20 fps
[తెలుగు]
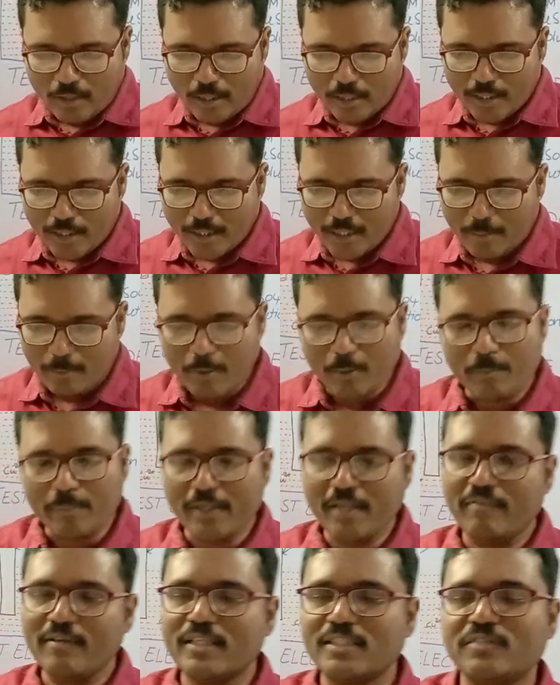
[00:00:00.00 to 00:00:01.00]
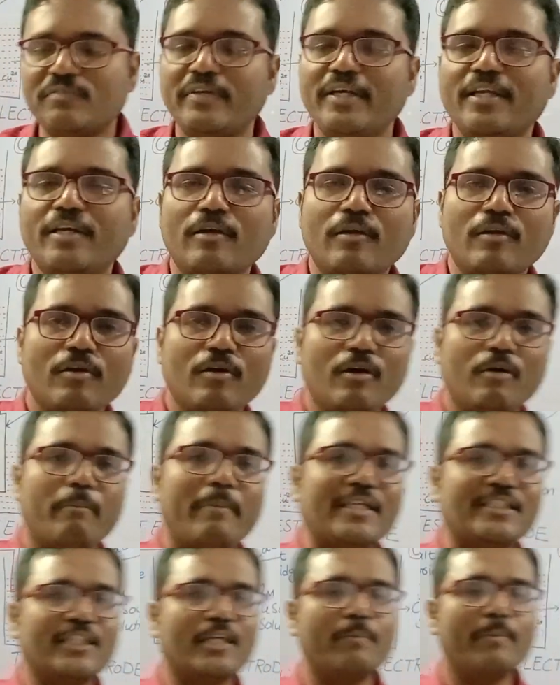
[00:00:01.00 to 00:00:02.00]
అంటే మన ప్రీవియస్ వీడియోలో
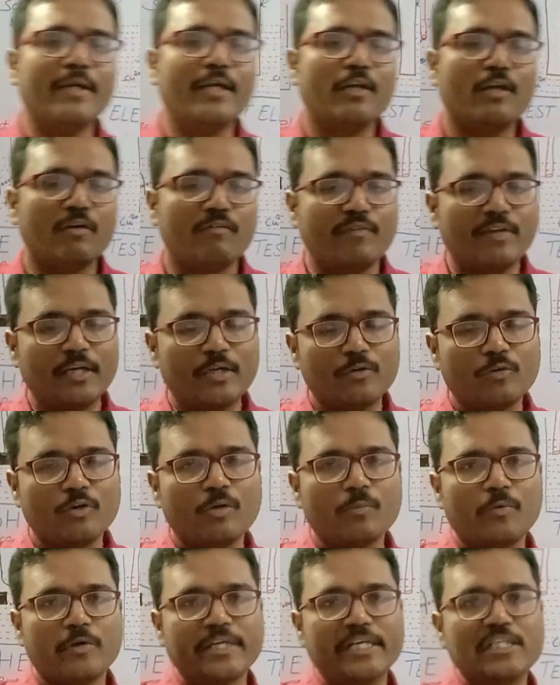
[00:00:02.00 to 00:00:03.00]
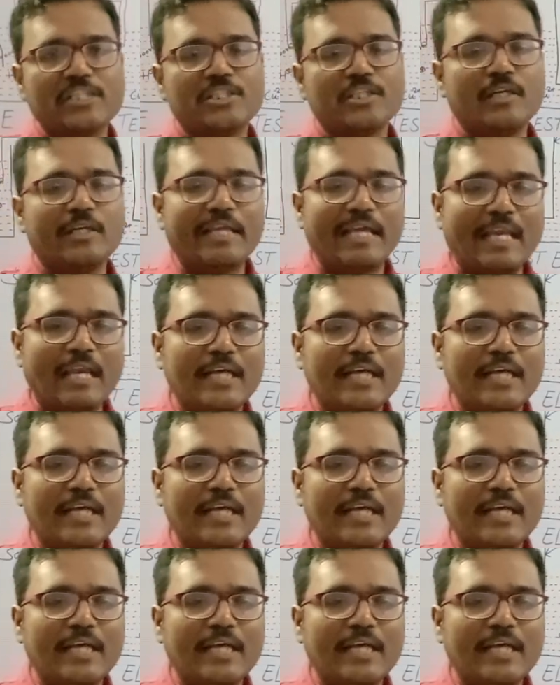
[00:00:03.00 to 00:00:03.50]
మెజర్మెంట్ ఆఫ్ ఎలక్ట్రోడ్ పొటెన్షియల్